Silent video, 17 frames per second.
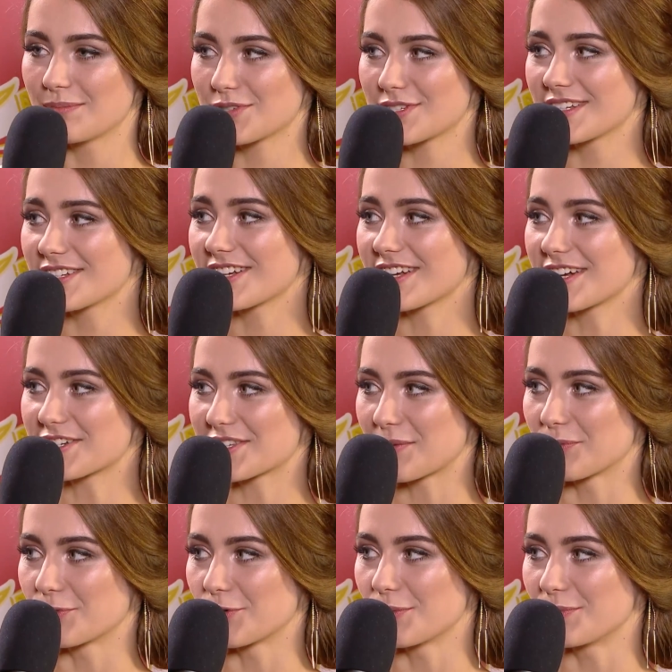Myślę, że
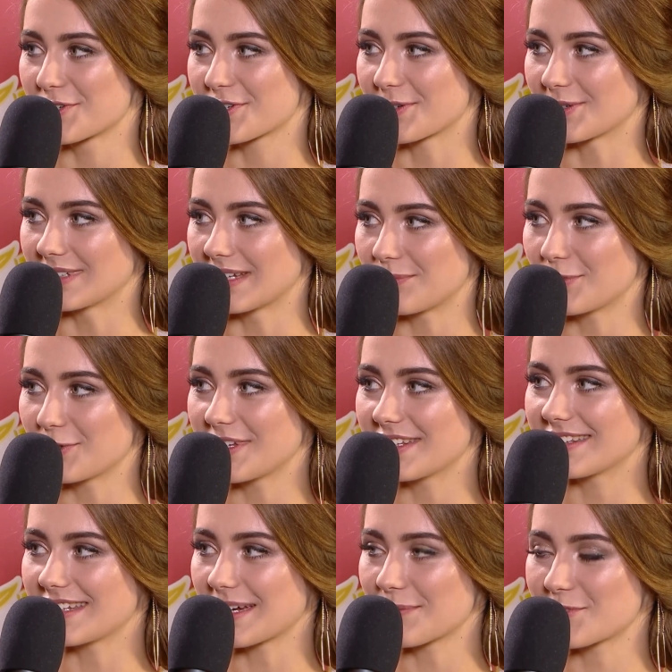każdemu byłoby szkoda, bo
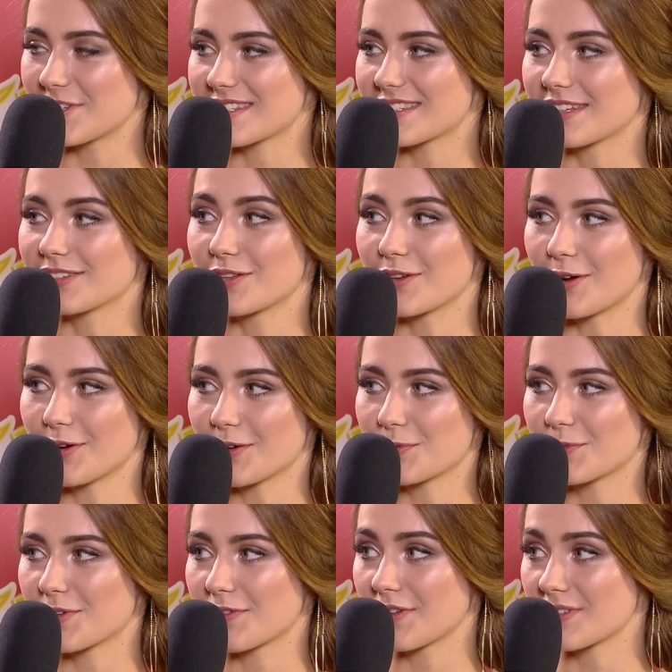jednak przez ten rok
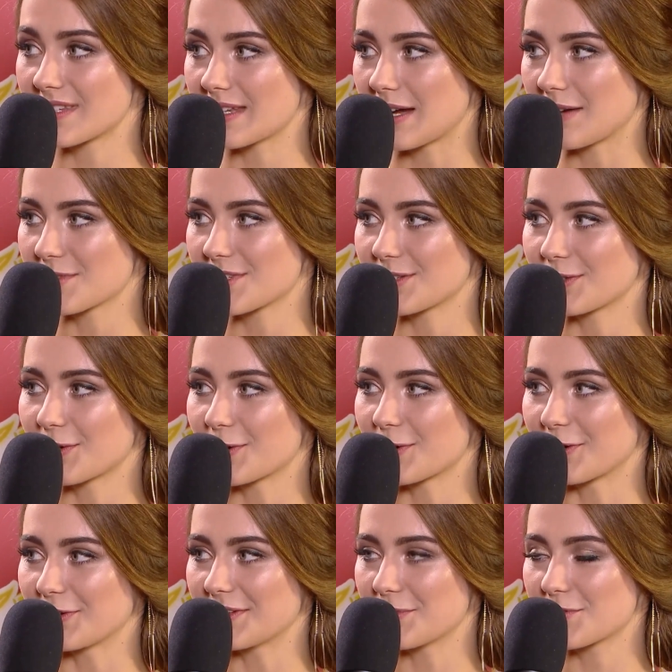przywiązałam się do
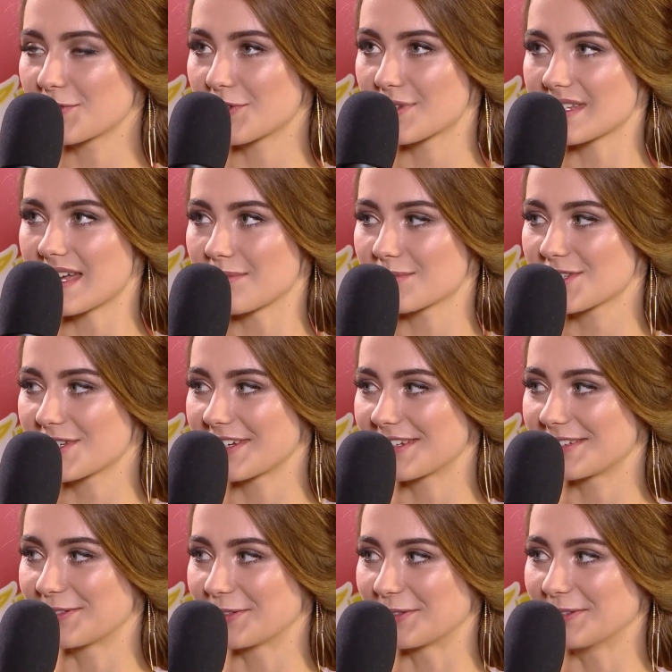korony, przywiązałam
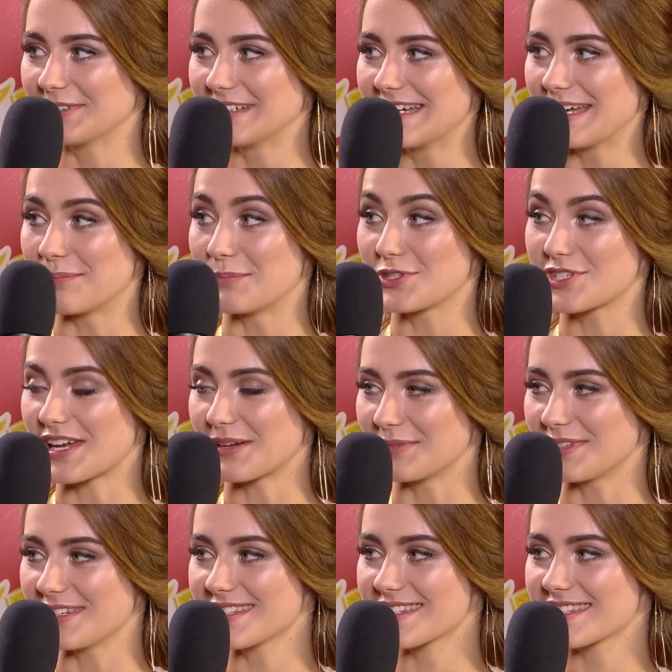się do bycia
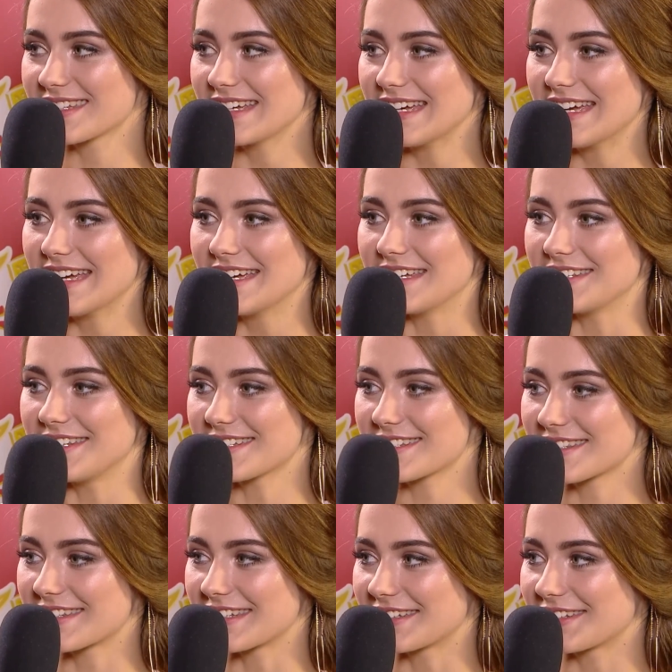mis i
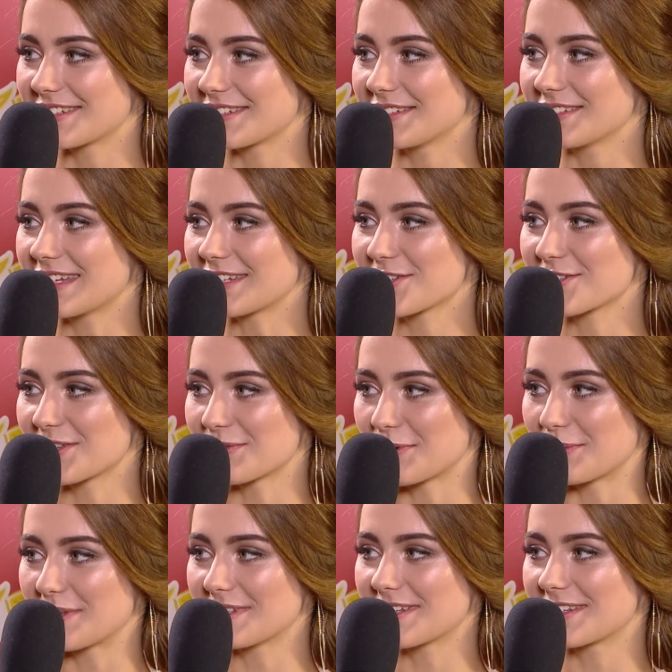niestety
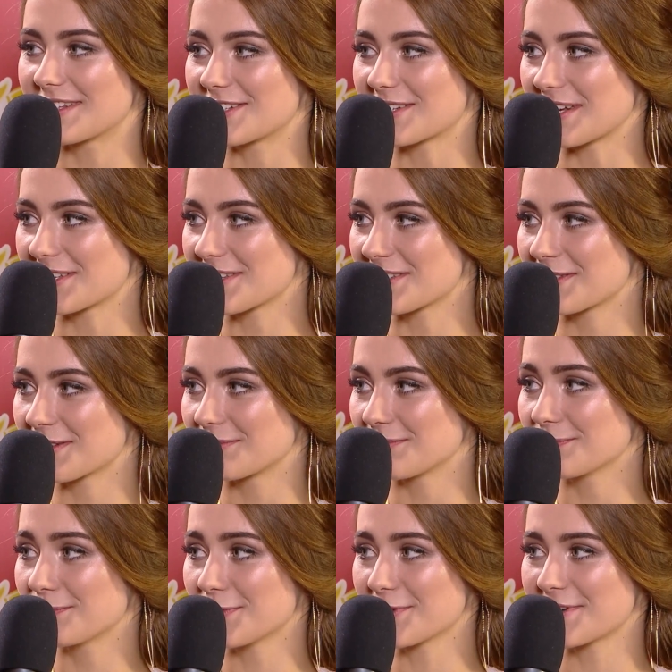nadszedł moment, kiedy trzeba się z
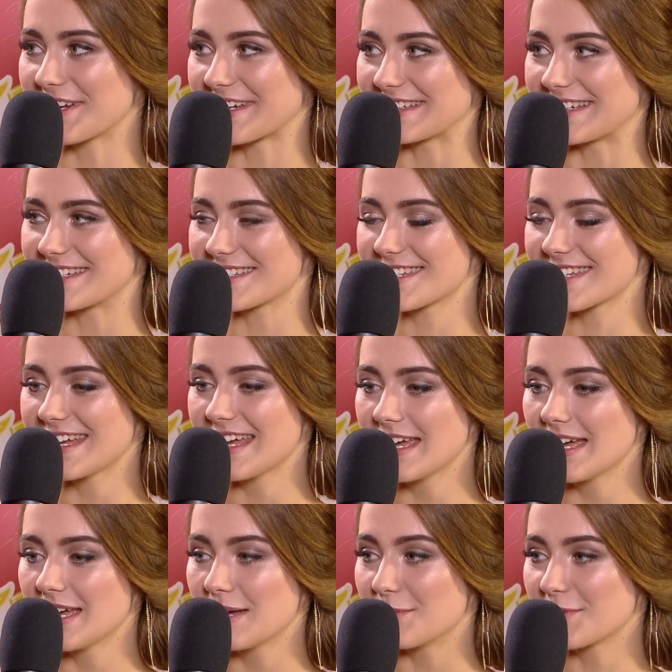tym pożegnać.
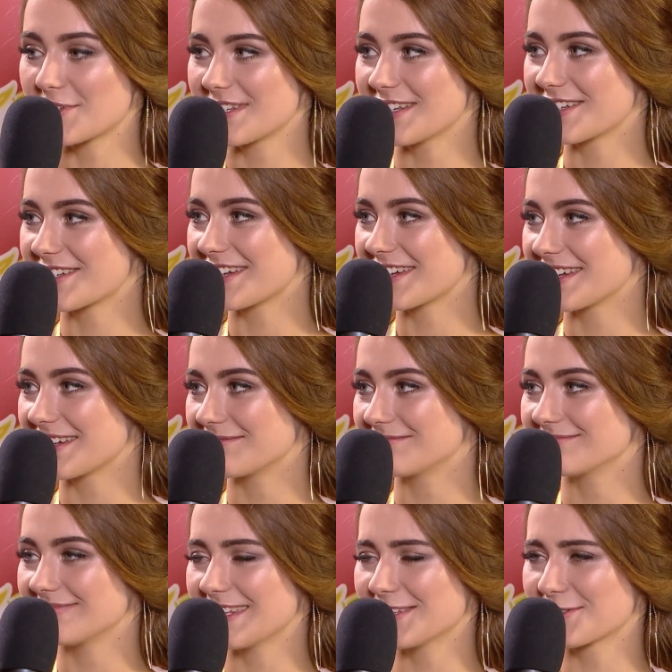Myślę, że
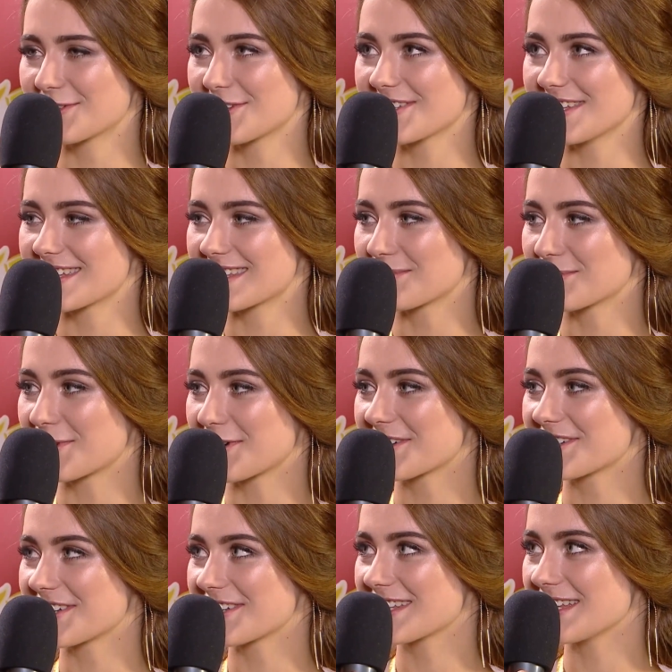jednocześnie jestem
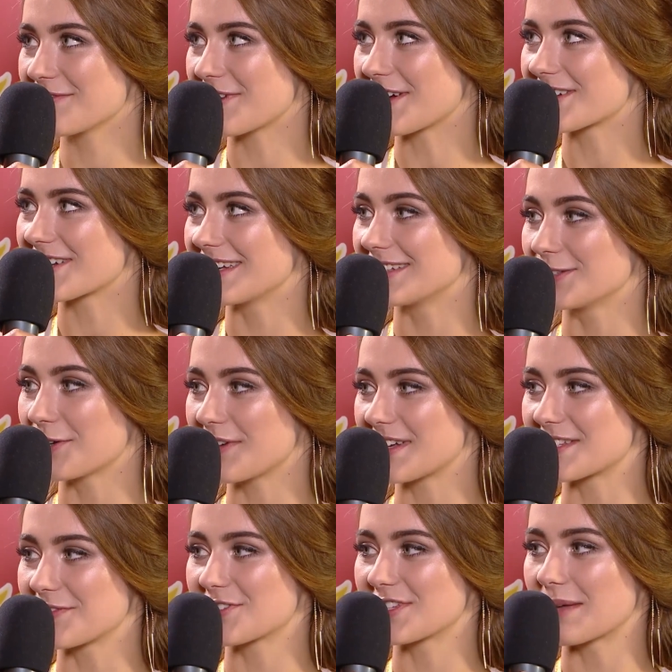trochę szczęśliwa, że
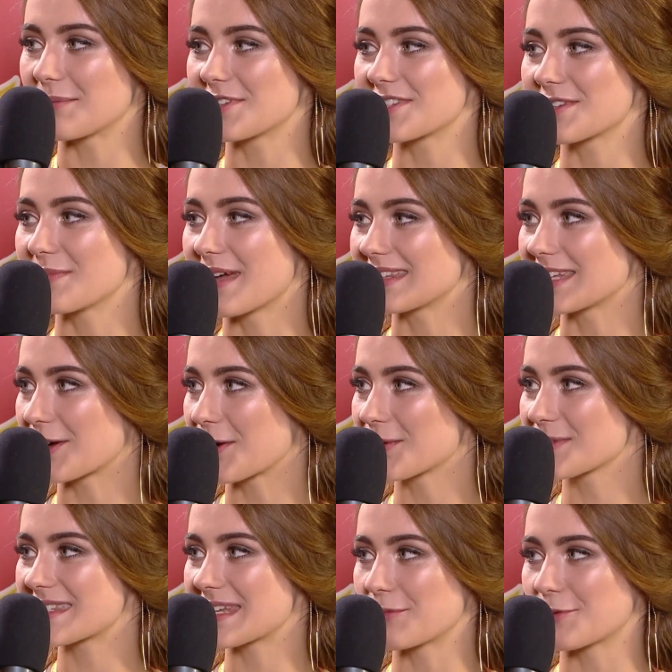nowa dziewczyna będzie miała
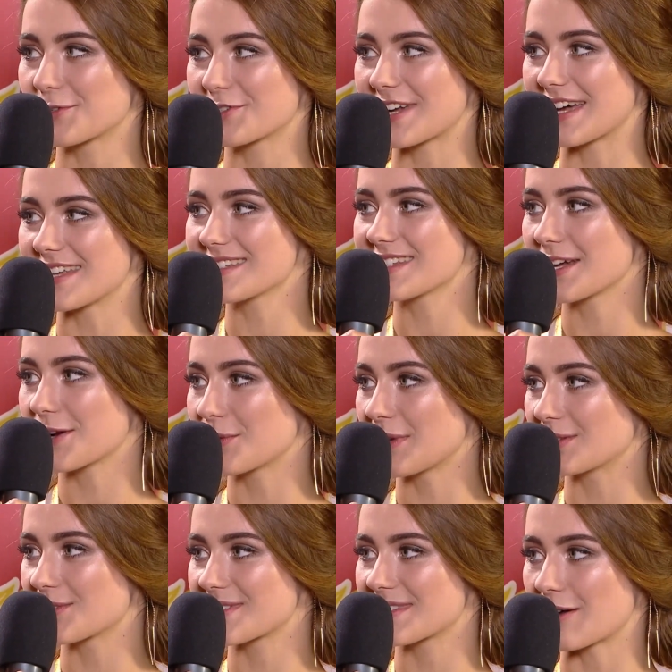taką samą szansę,
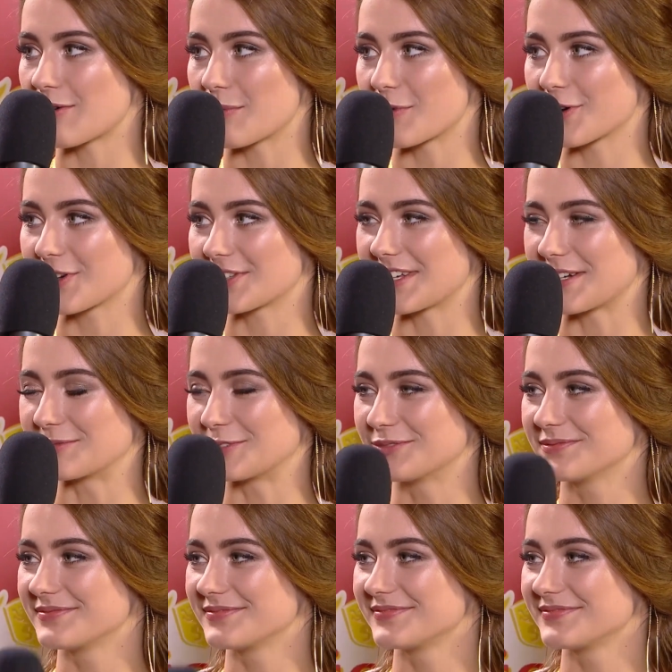jaką ja dostałam rok temu.